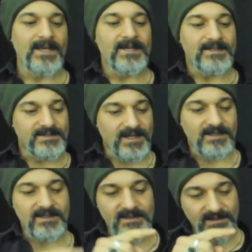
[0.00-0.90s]

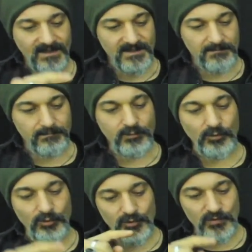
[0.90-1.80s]
rock gitar,
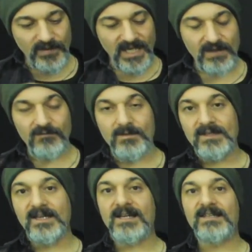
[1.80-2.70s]
blues ve heavy
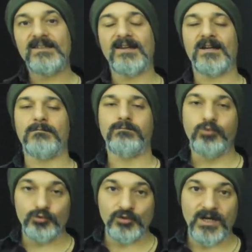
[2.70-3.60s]
metal gitar
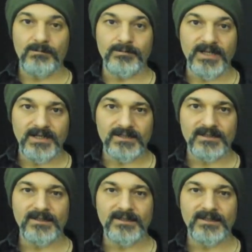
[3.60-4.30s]
bootcamplar